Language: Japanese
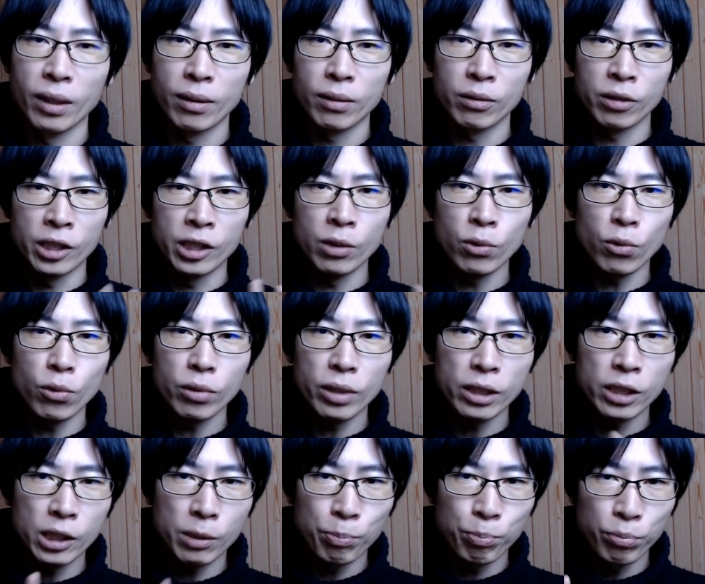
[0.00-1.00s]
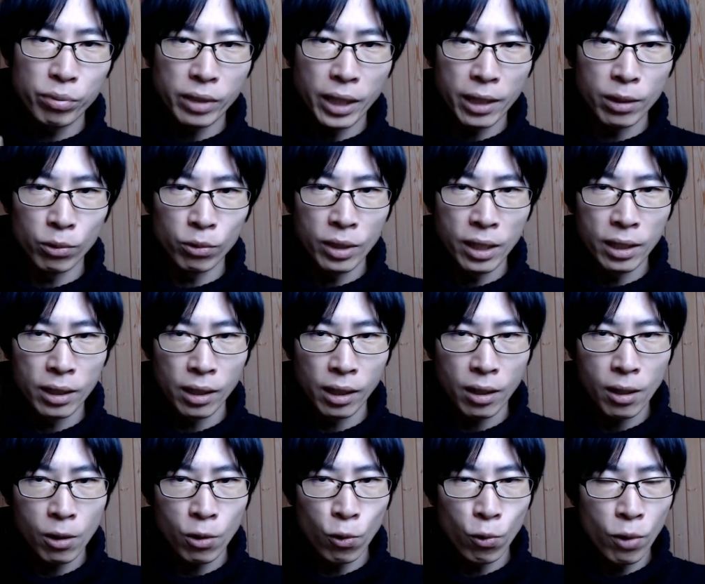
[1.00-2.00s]
自動でチップ内のデータ
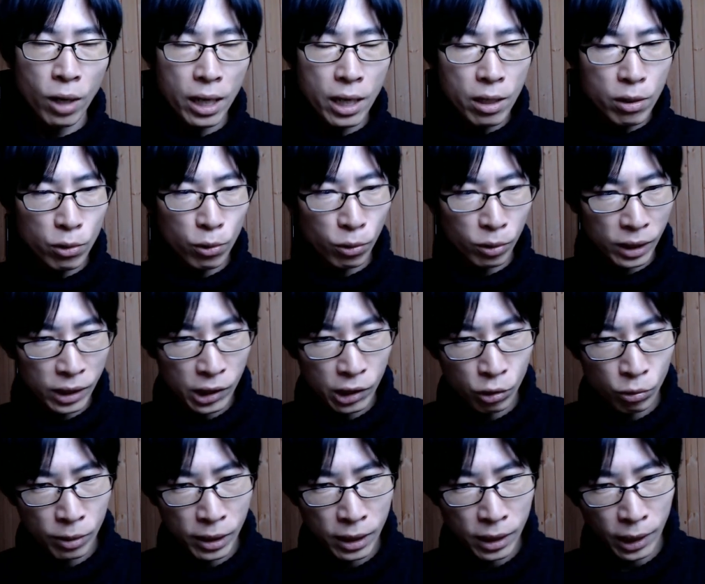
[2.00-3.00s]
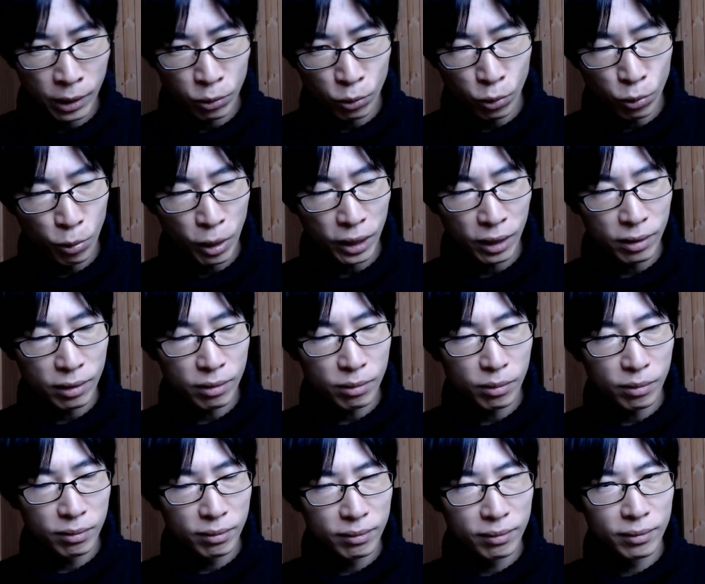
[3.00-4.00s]
が壊れるような仕組みになっとるわけです
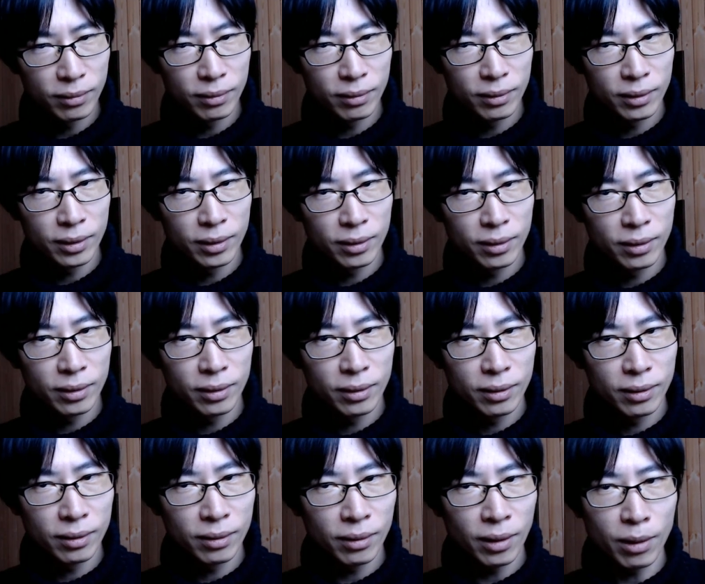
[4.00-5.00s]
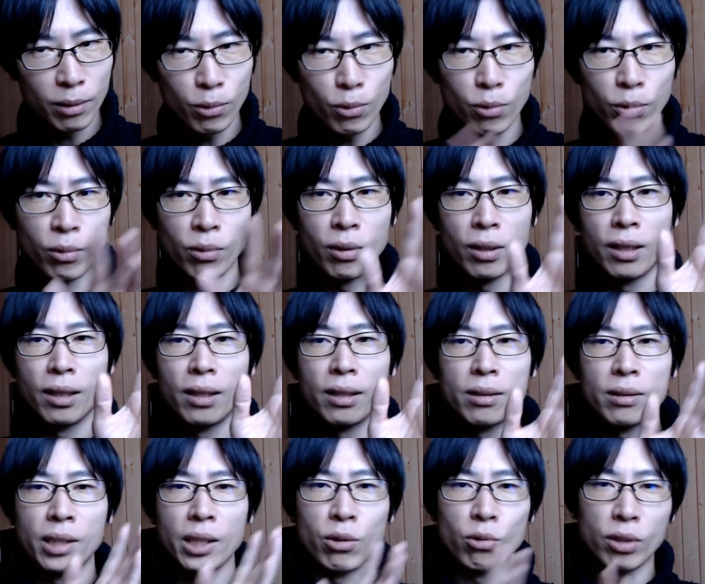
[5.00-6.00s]
結構
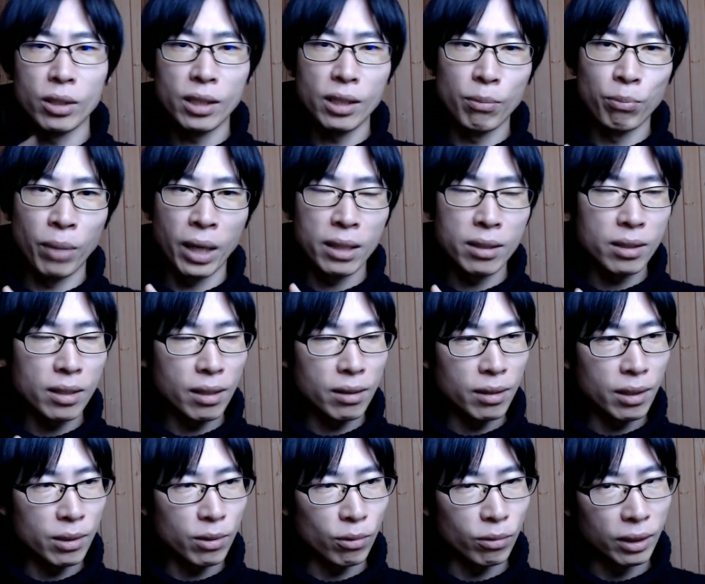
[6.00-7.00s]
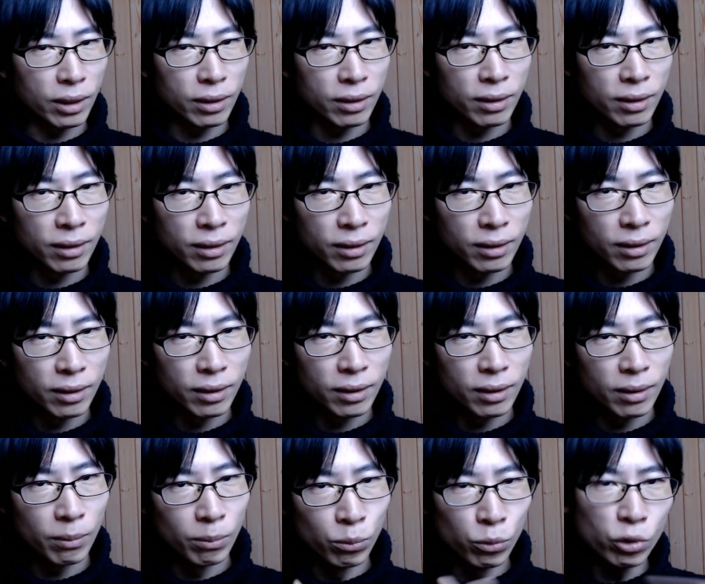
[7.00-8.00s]
セキュリティ万全ですよ
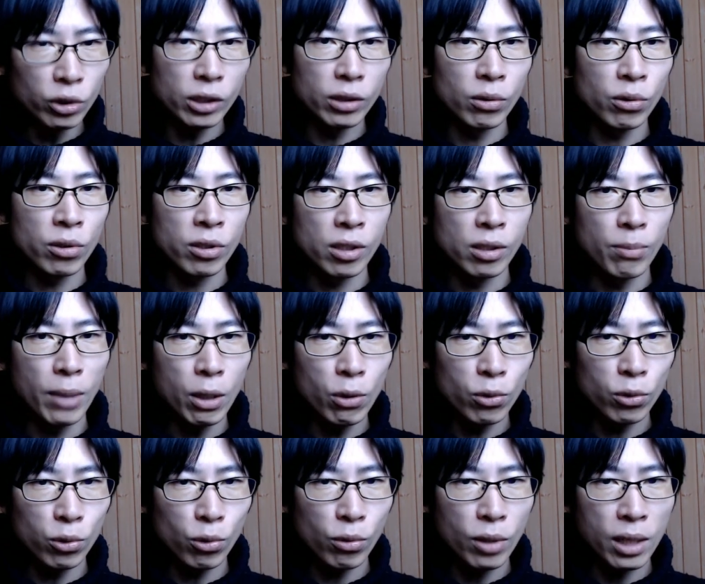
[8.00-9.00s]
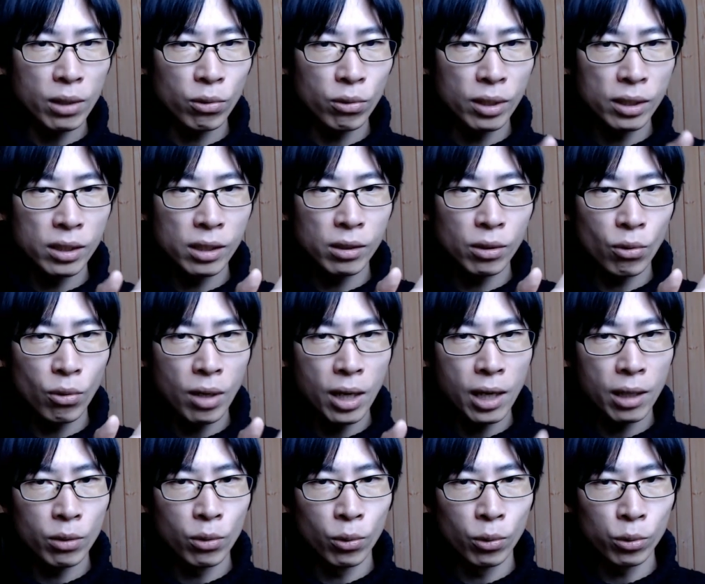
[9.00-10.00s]
むしろスマホとか
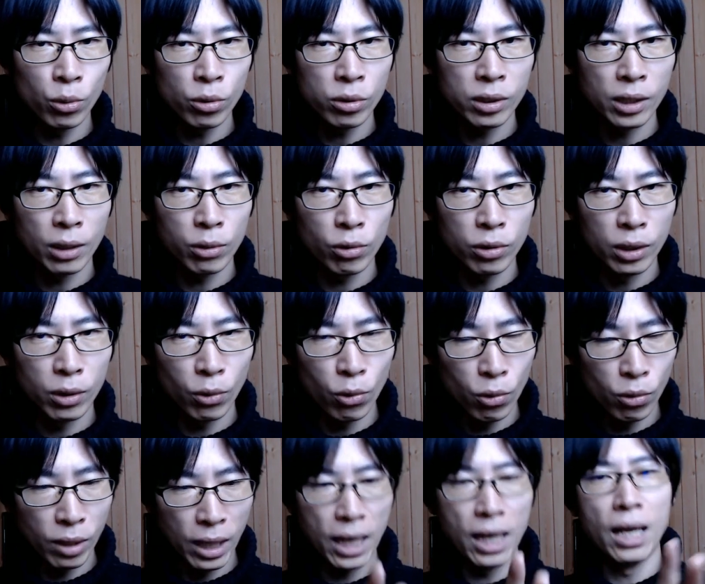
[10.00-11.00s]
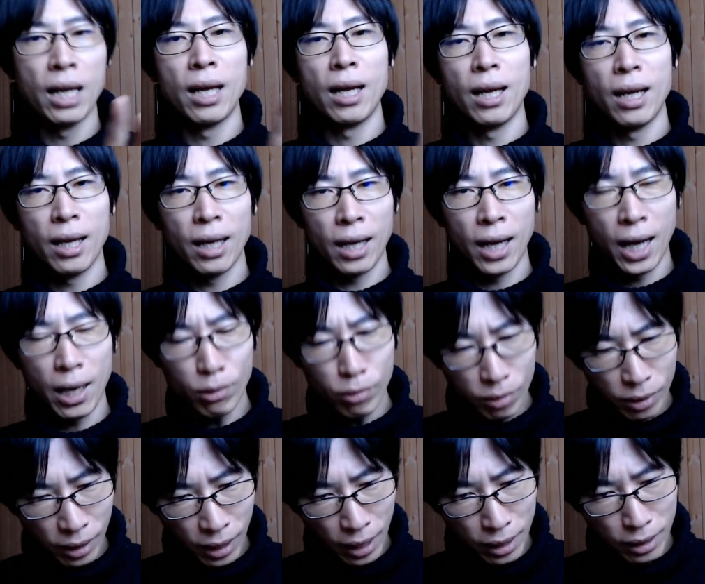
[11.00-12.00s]
クレジットカードを落とした時の方がは
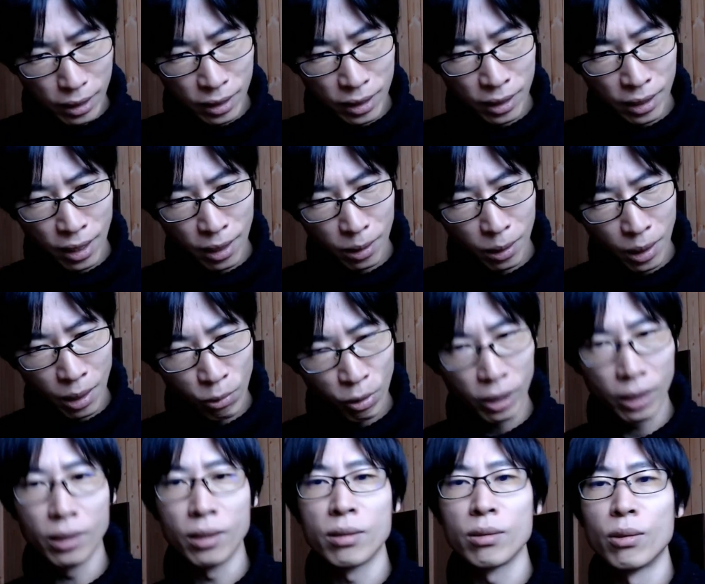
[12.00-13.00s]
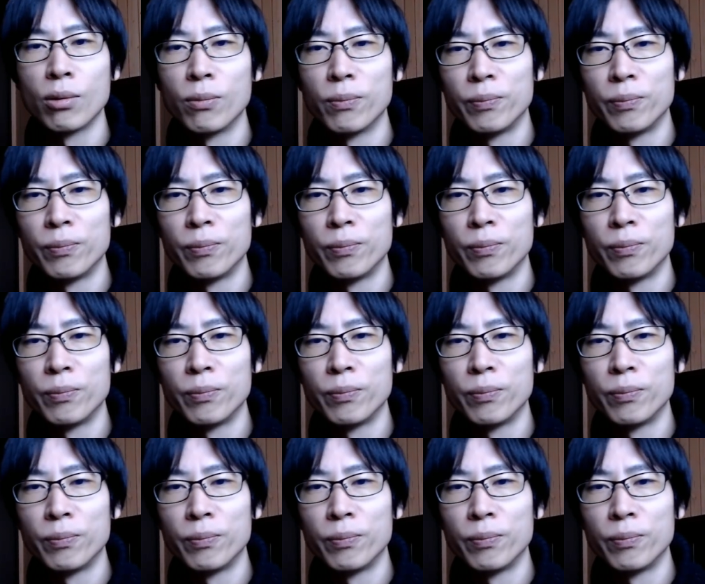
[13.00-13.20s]
るかに危険なわけです